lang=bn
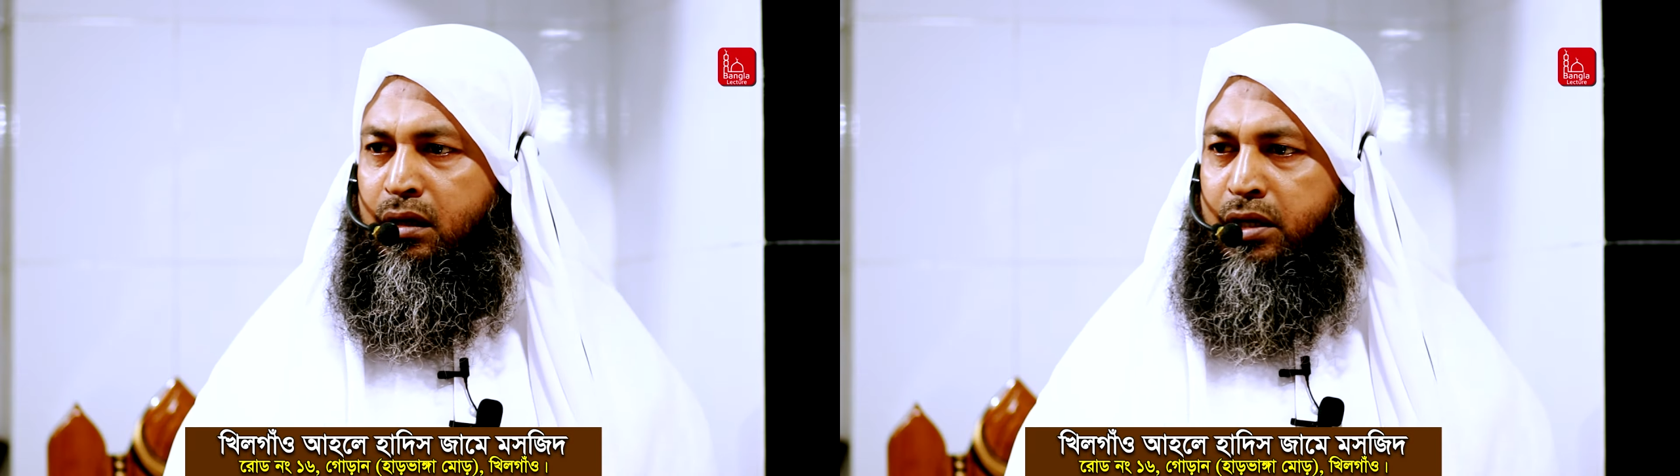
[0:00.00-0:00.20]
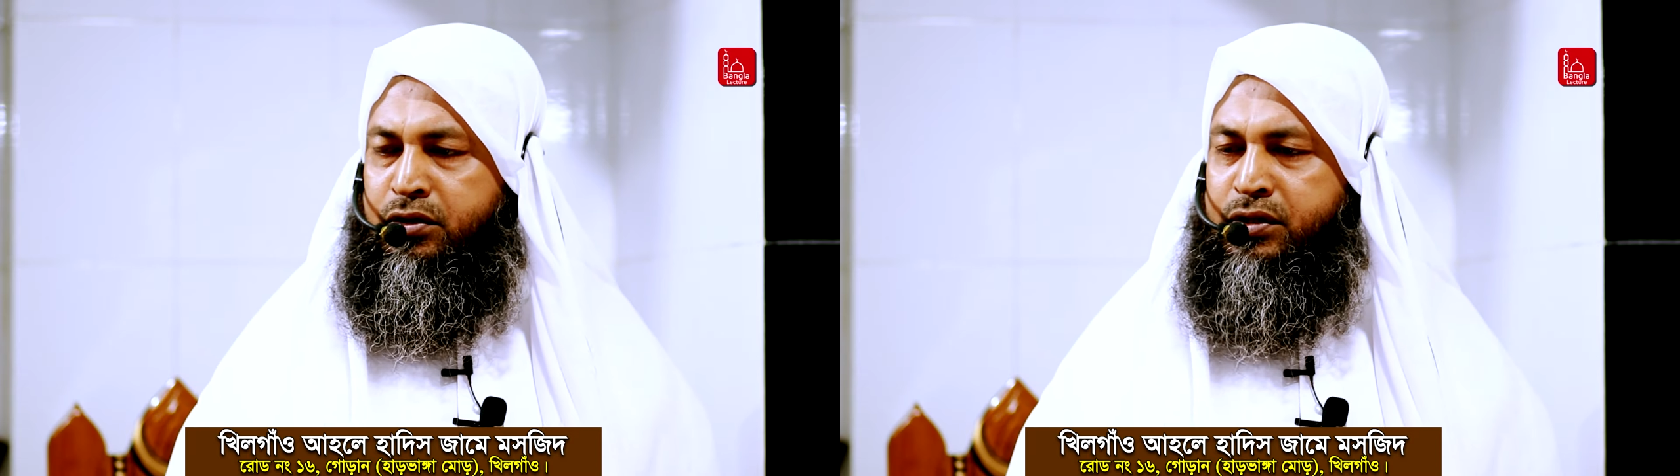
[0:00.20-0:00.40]

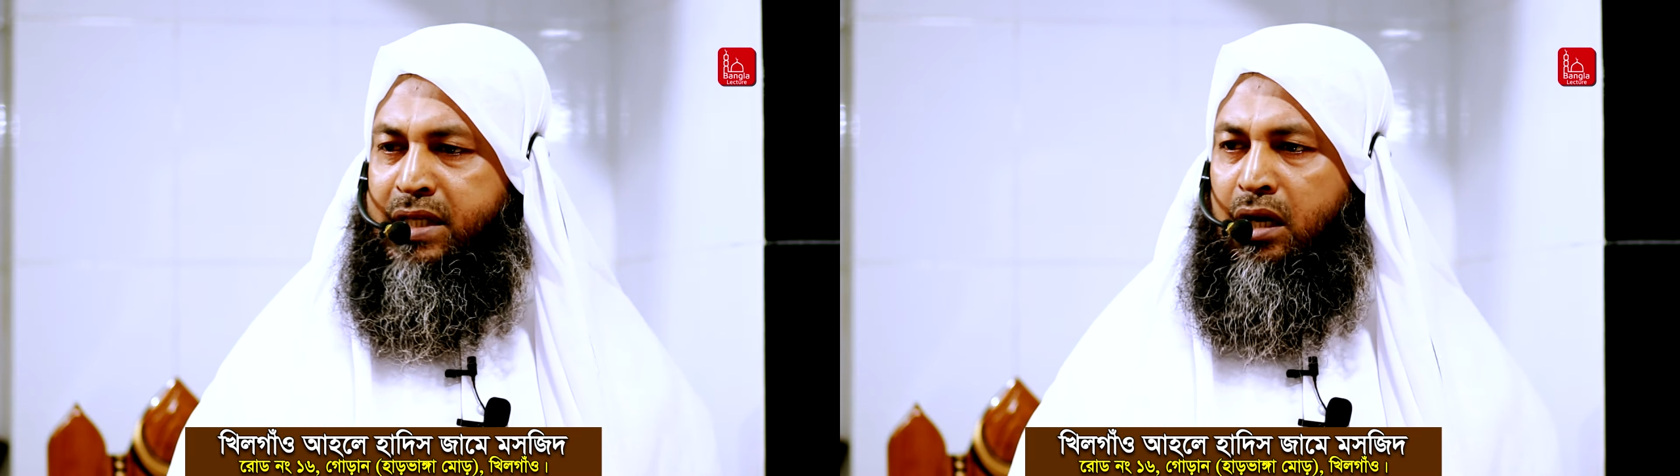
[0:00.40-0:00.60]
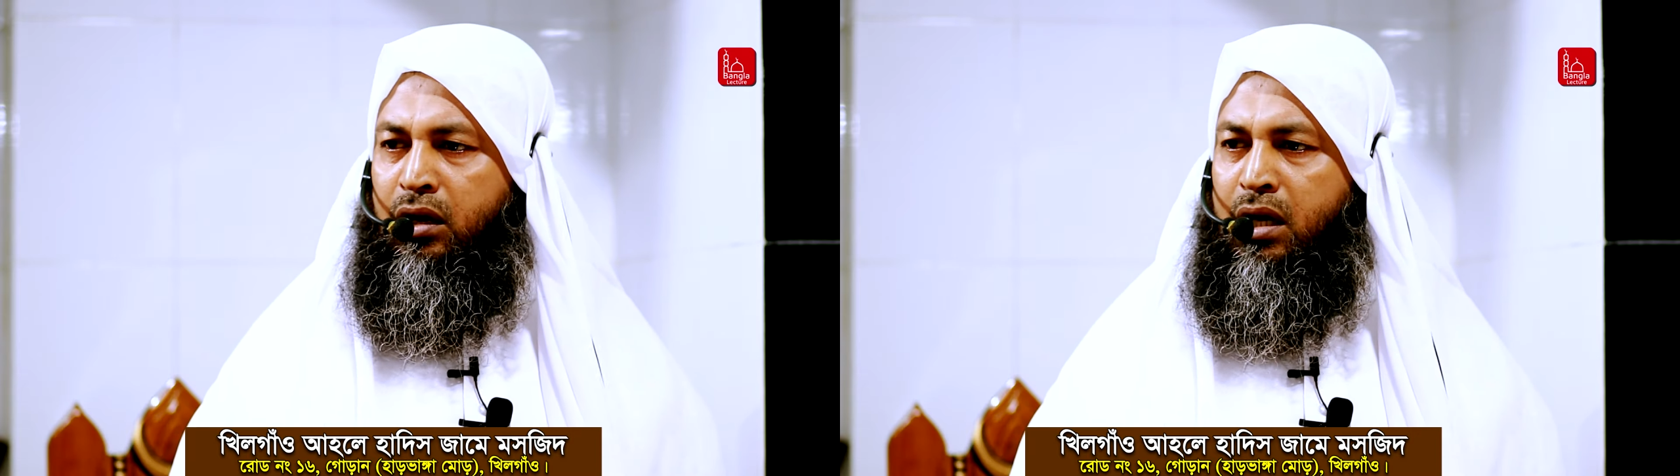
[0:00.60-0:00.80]
রসুল
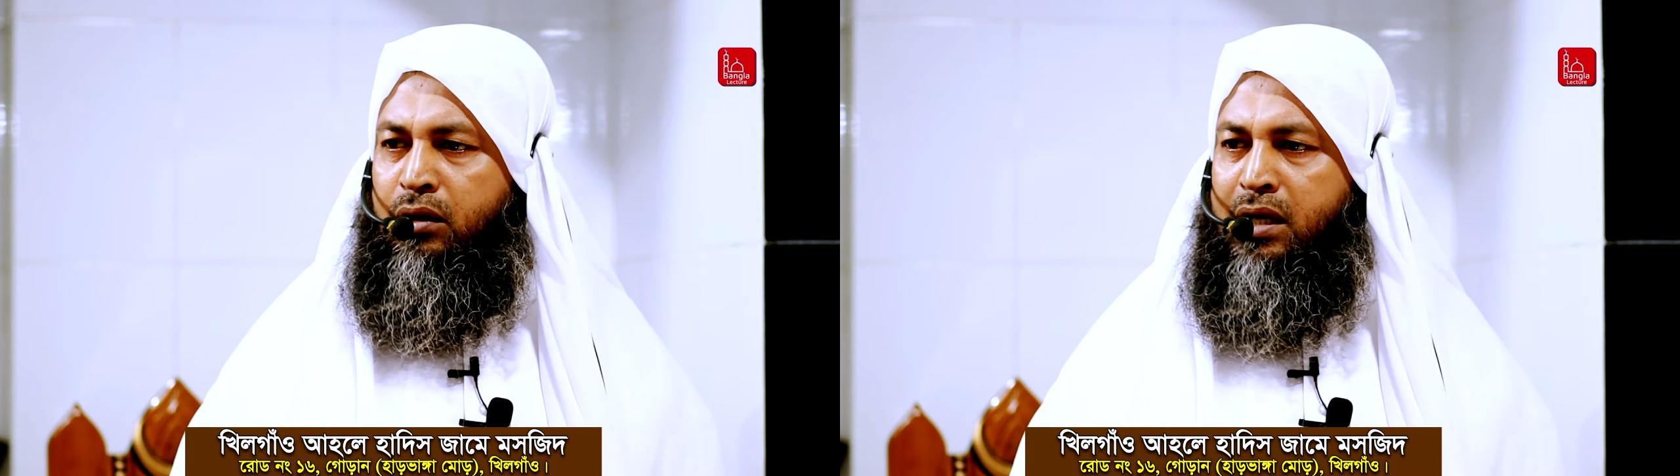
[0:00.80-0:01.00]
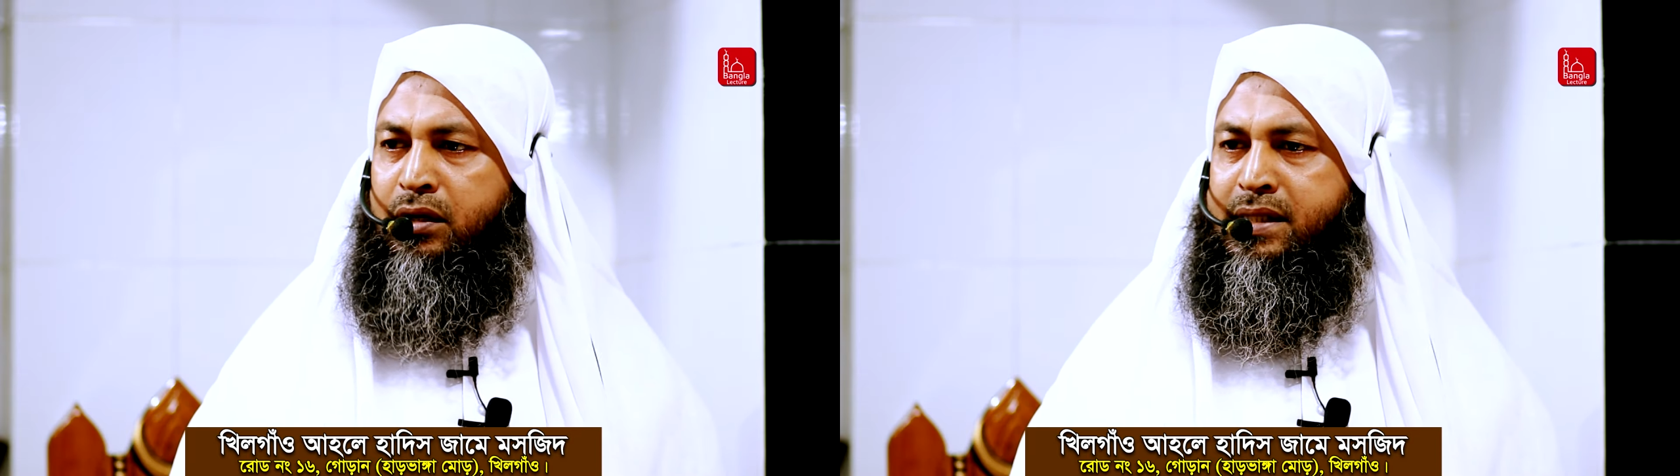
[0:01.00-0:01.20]
সাল্লাহ
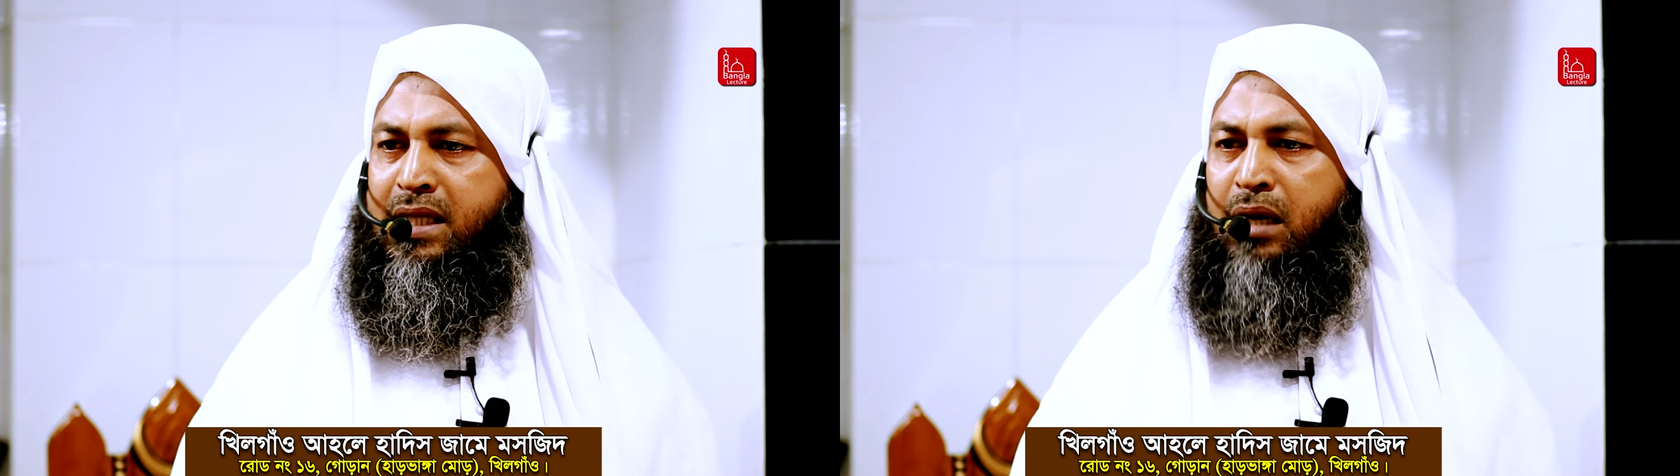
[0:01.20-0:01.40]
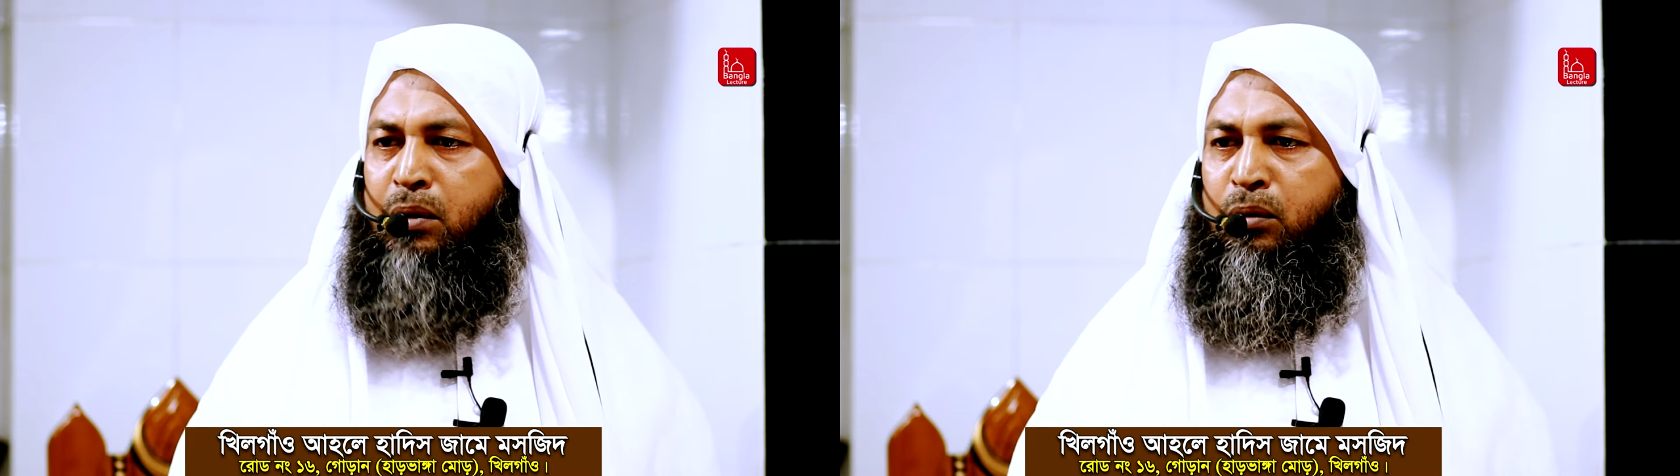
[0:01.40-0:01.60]
আলী
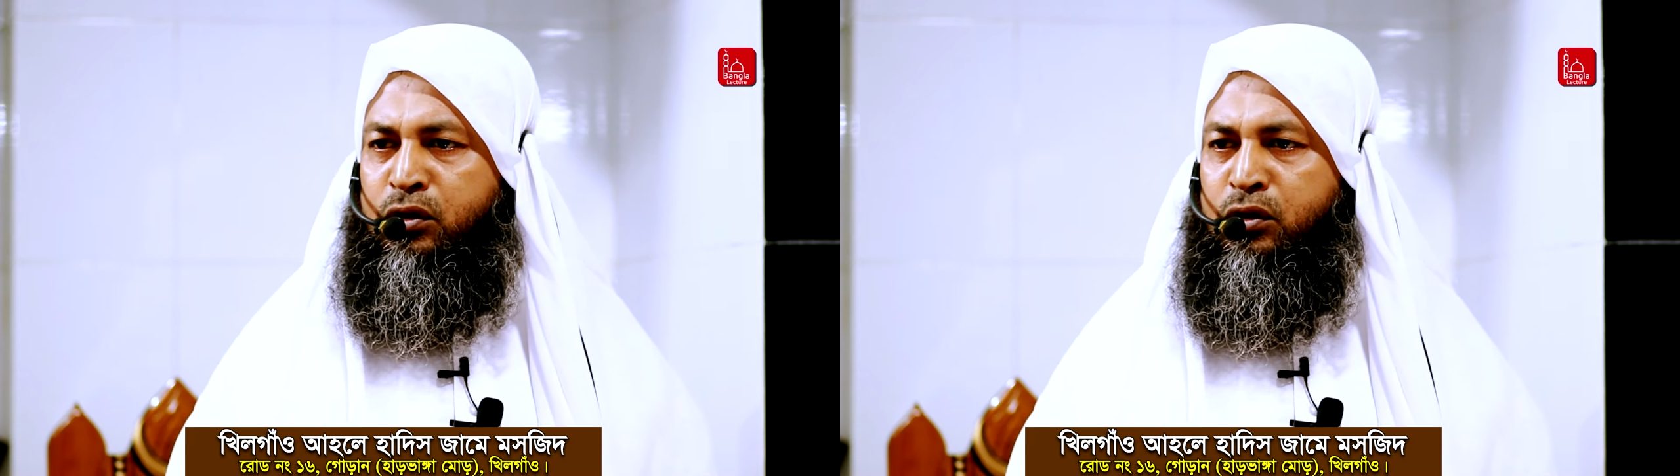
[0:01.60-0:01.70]
আসাল্লামের